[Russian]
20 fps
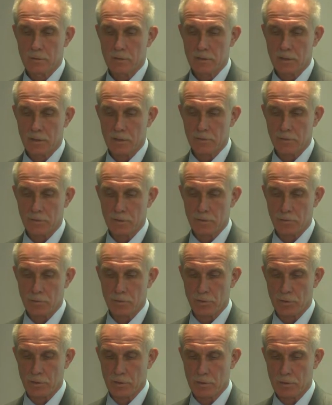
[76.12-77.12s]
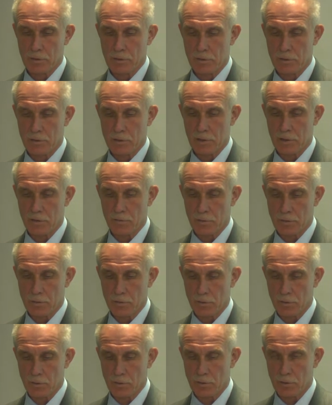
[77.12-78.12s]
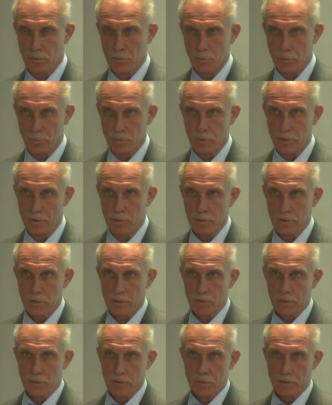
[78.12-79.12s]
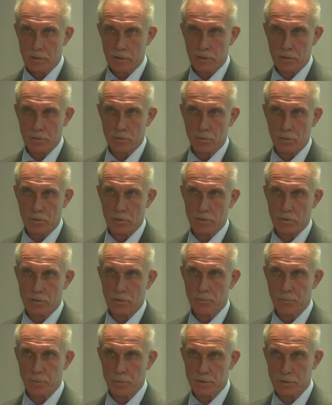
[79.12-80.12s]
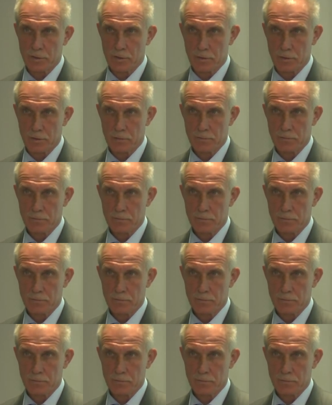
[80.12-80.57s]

соответствующих, э, соответствующей службы тех, кто допустил